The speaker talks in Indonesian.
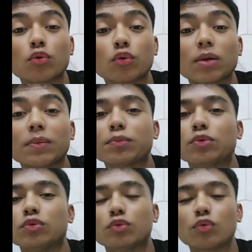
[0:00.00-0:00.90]

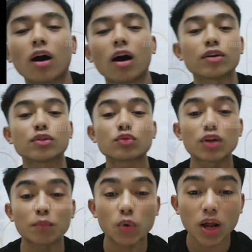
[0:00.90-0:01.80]
ribu Wow
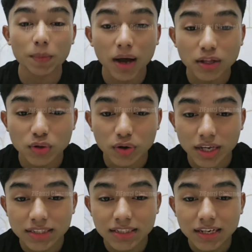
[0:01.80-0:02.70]
itu udah murah banget loh
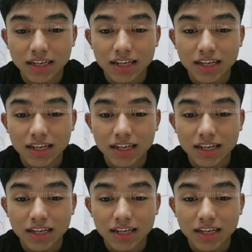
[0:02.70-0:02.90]
guys